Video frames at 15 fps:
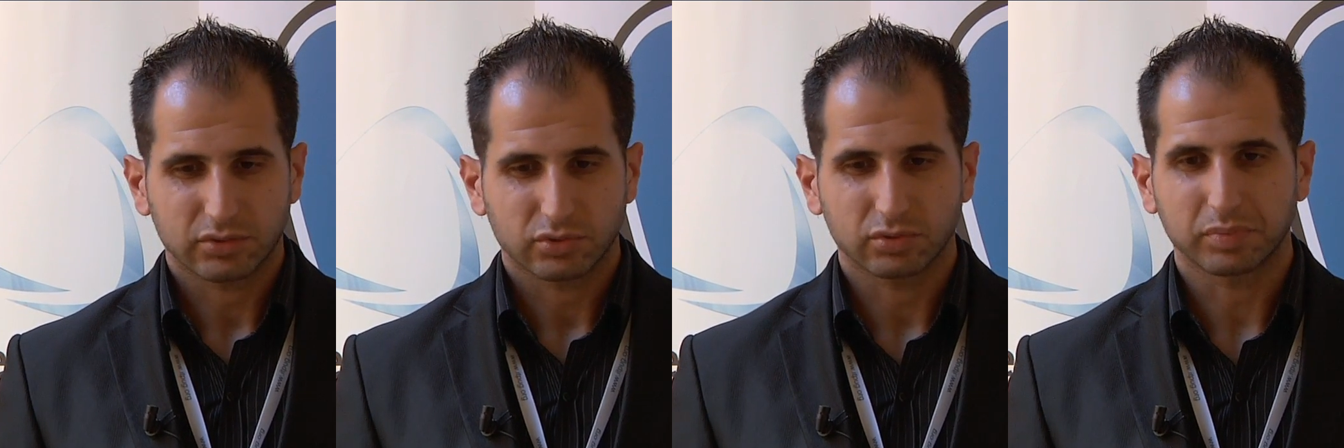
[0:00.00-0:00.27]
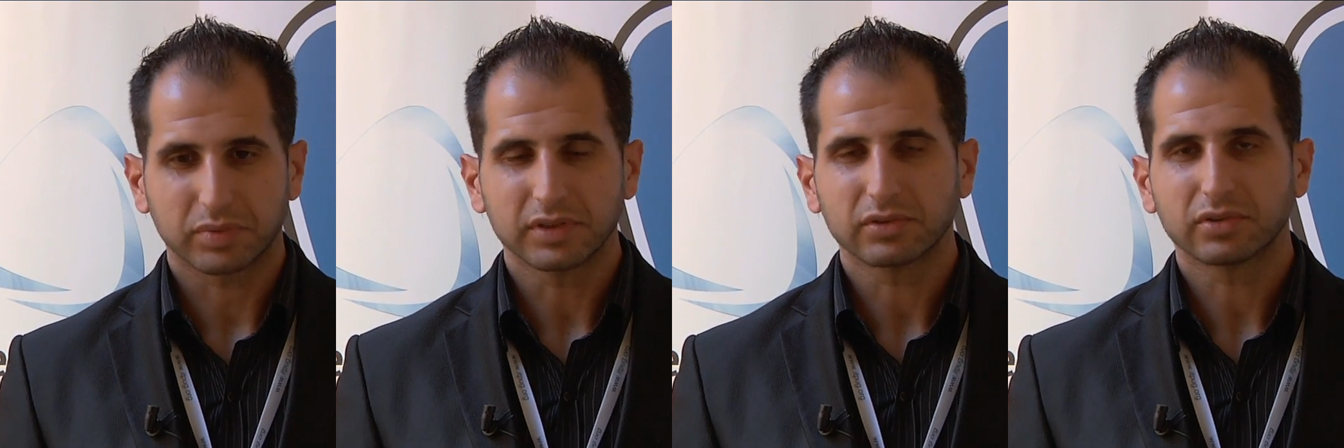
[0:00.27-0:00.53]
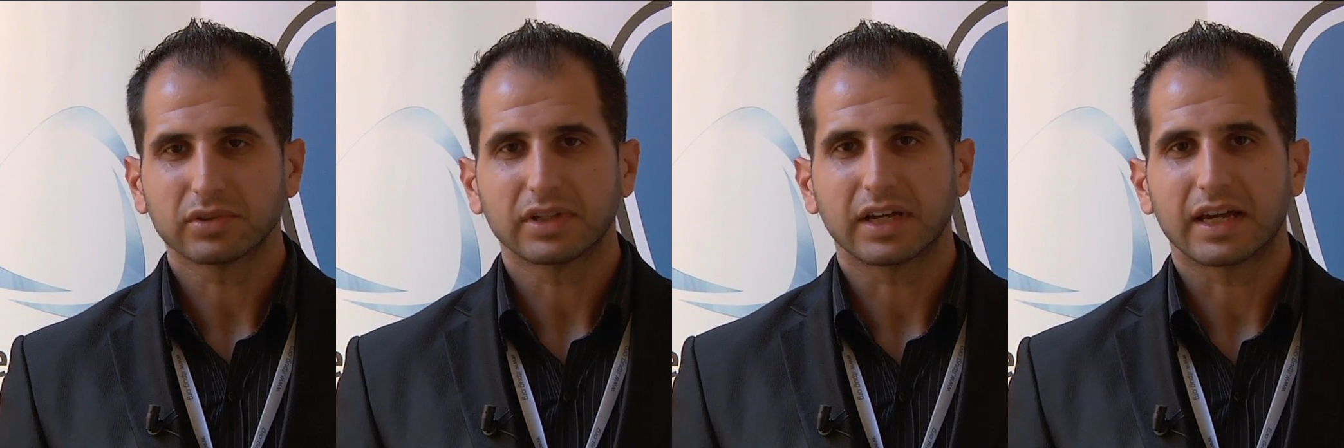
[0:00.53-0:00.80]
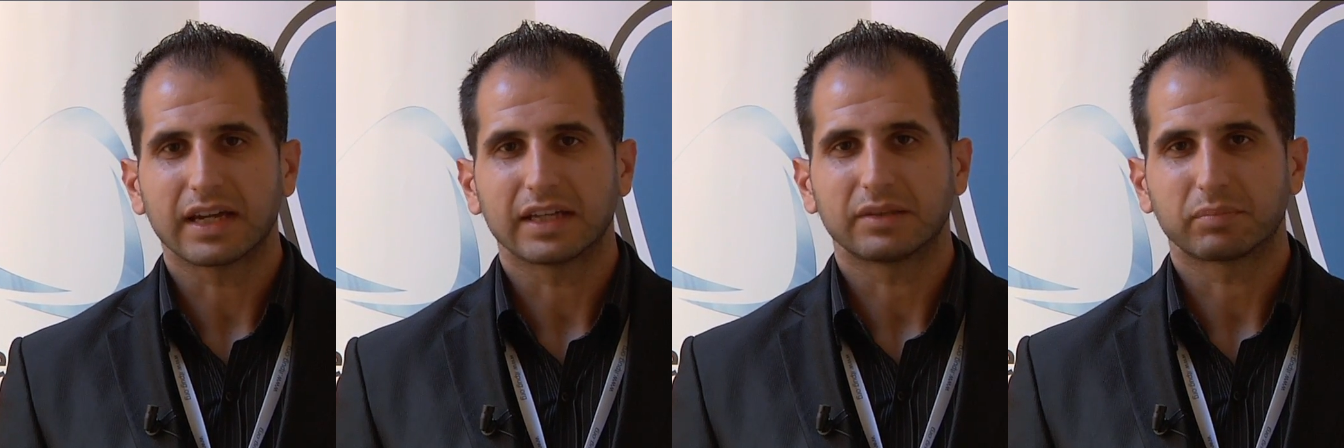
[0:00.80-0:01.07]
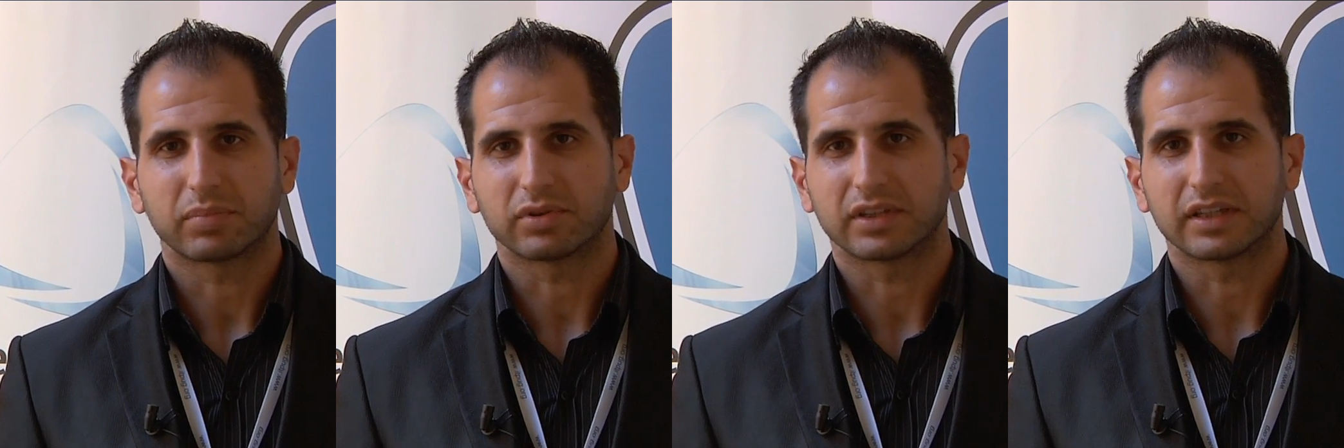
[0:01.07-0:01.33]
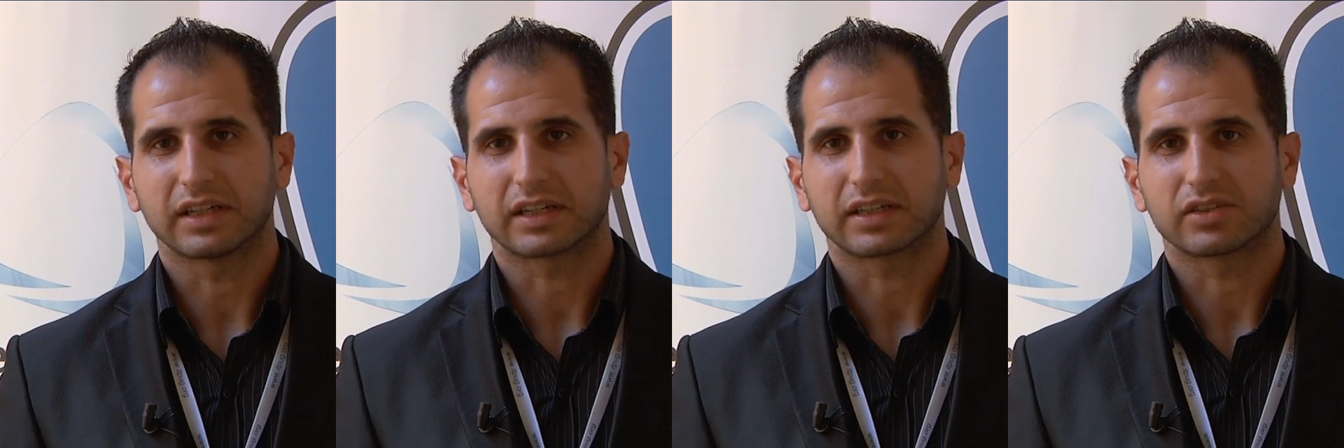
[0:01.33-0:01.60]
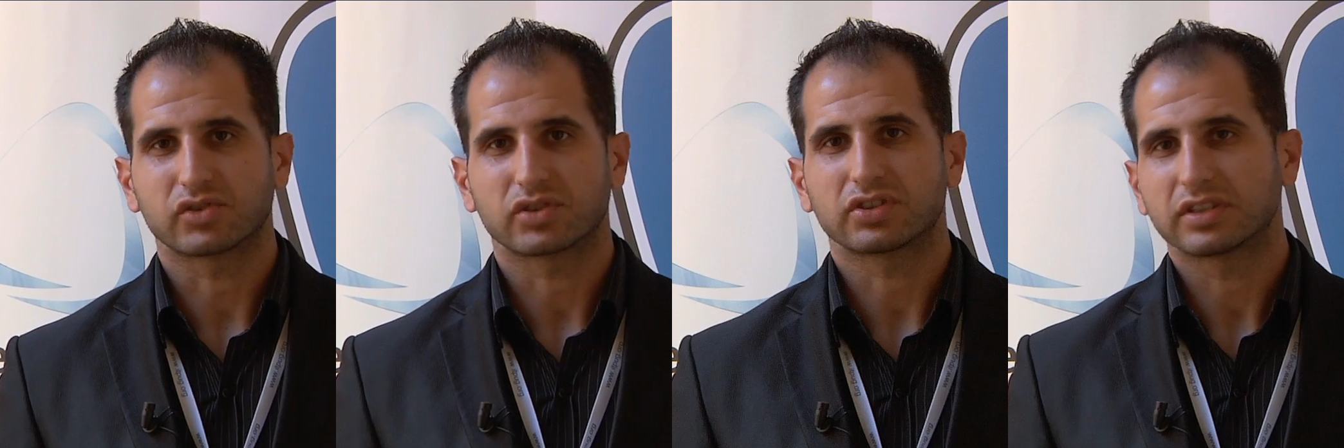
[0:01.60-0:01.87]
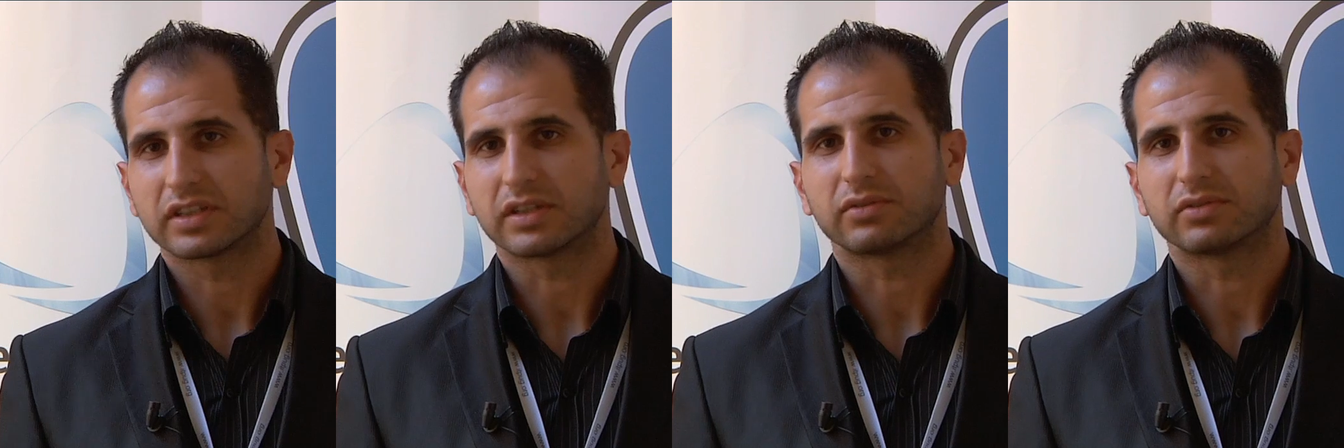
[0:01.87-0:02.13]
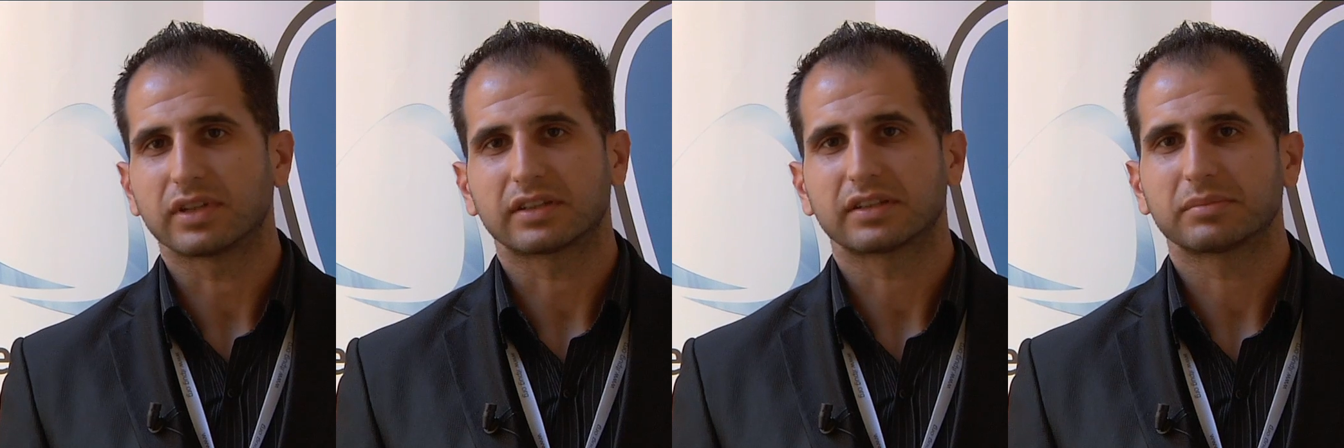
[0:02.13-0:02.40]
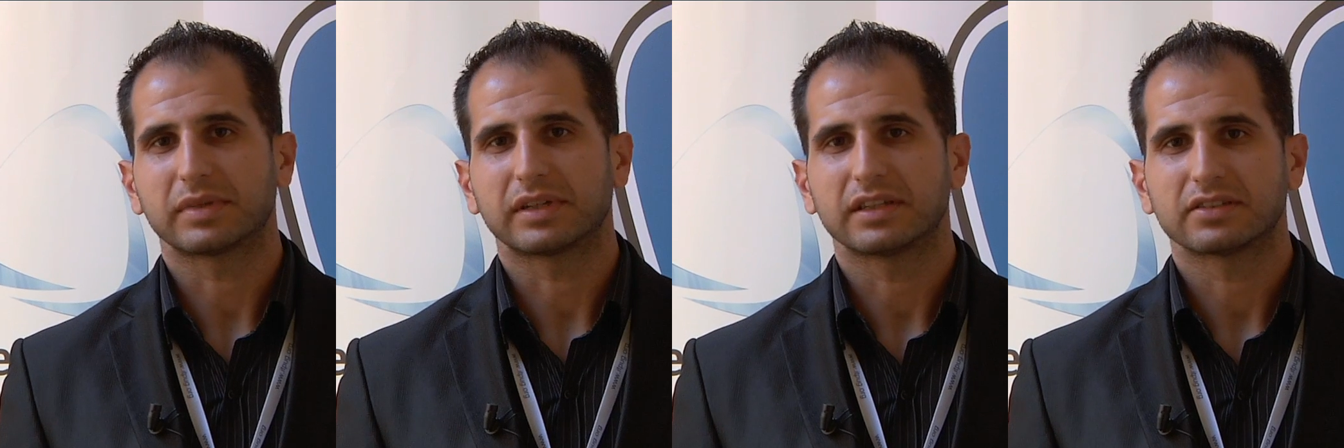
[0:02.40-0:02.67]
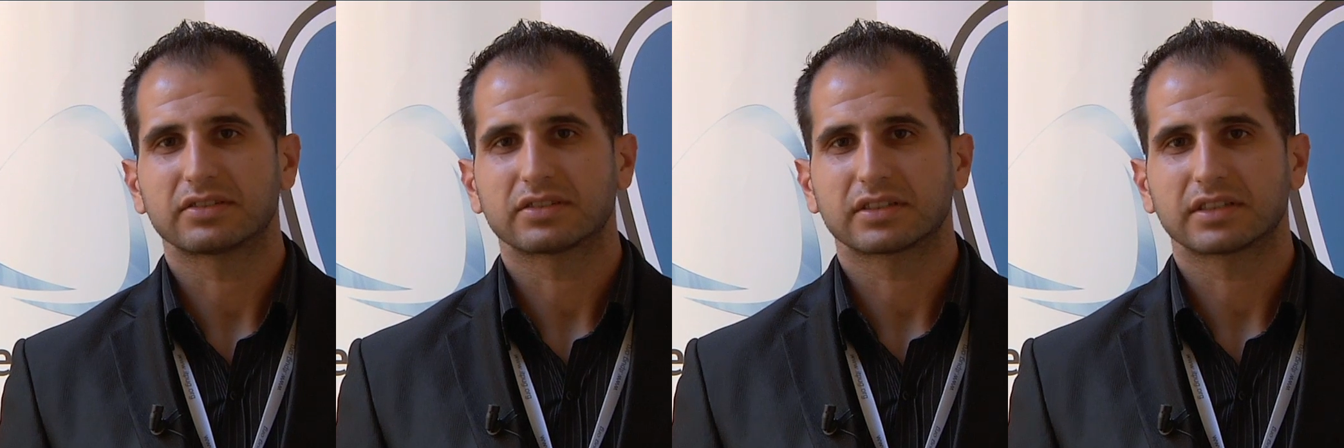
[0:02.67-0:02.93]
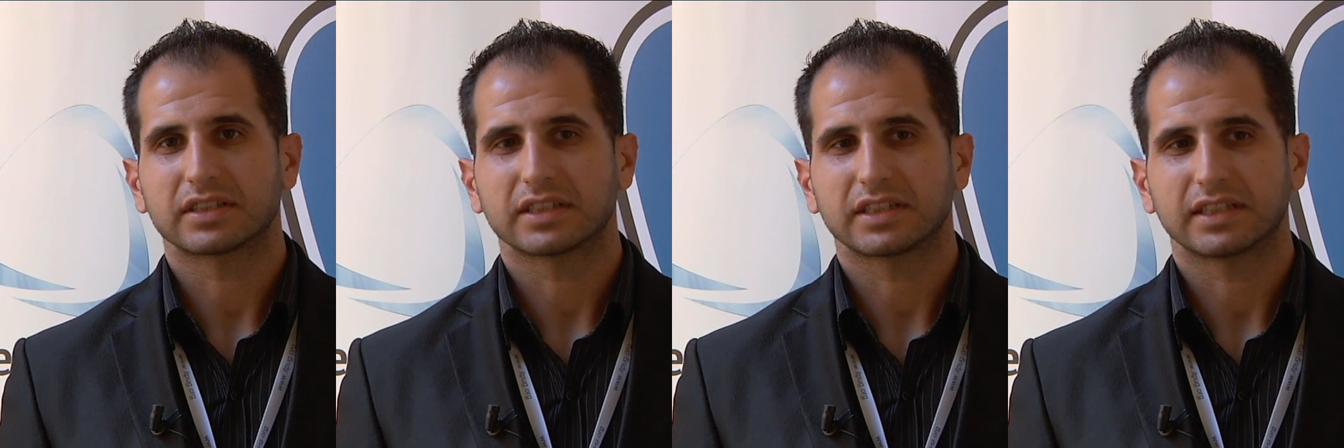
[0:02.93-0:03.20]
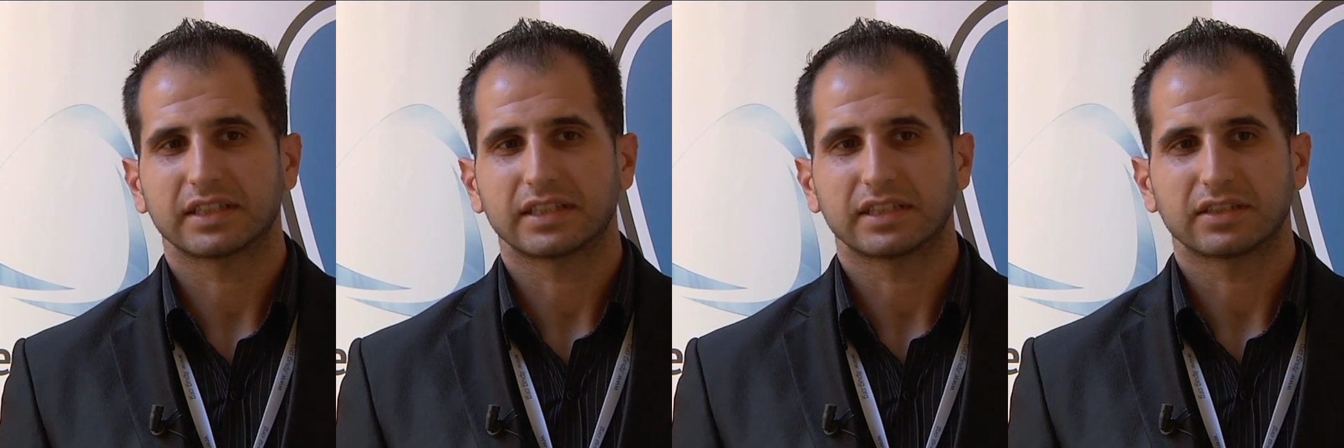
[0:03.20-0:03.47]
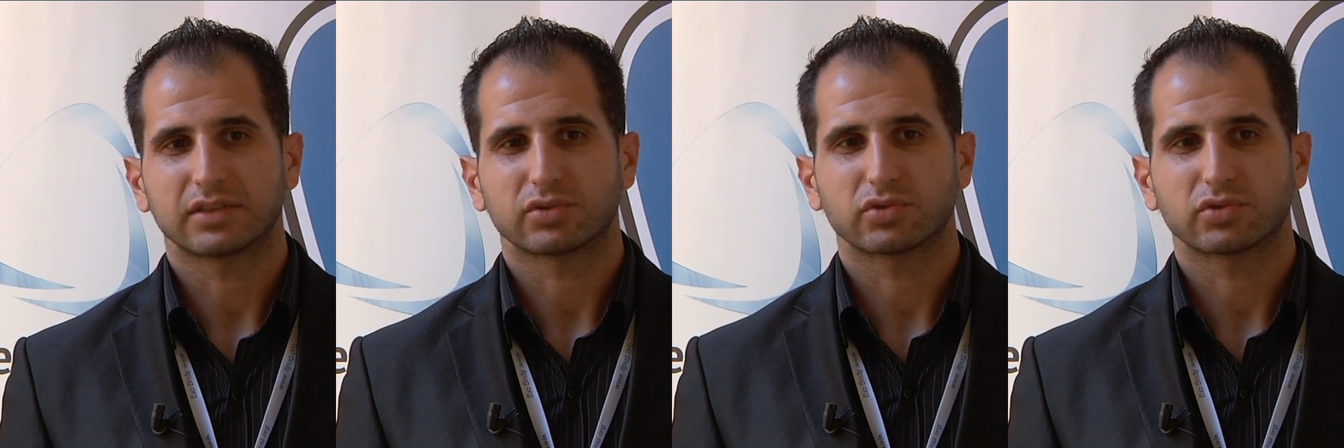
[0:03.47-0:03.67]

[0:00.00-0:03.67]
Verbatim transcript: stupito è il poter gestire un database eh,